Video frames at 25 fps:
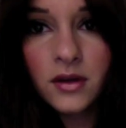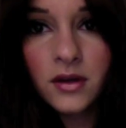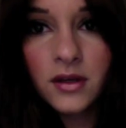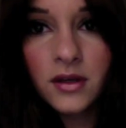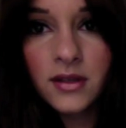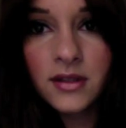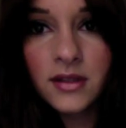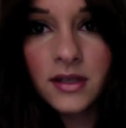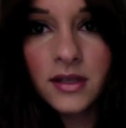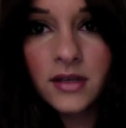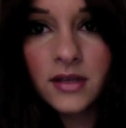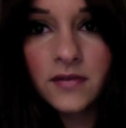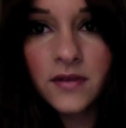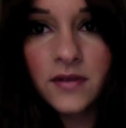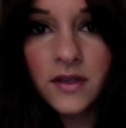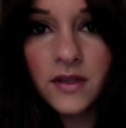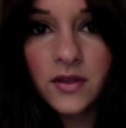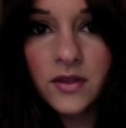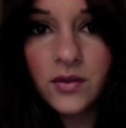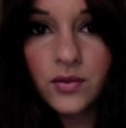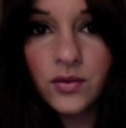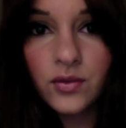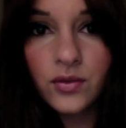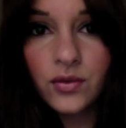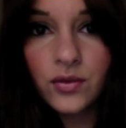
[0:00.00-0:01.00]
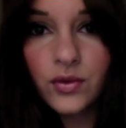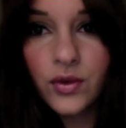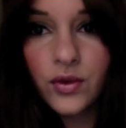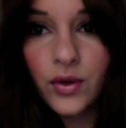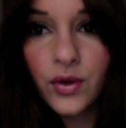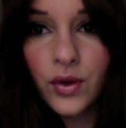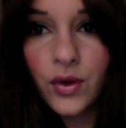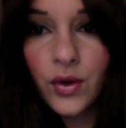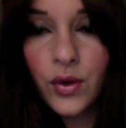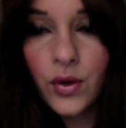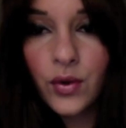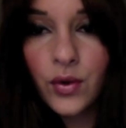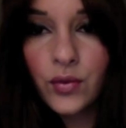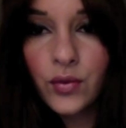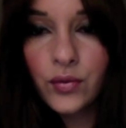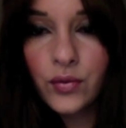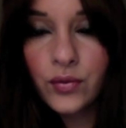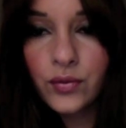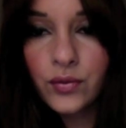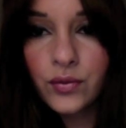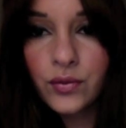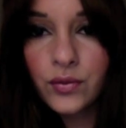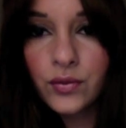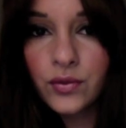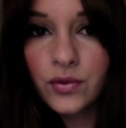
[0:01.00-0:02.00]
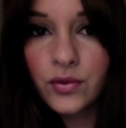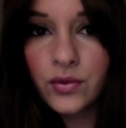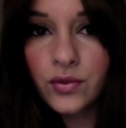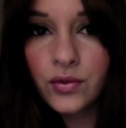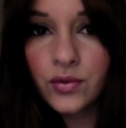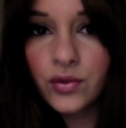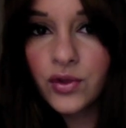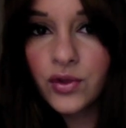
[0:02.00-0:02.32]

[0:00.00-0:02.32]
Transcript: Ist einfach so ein, so ein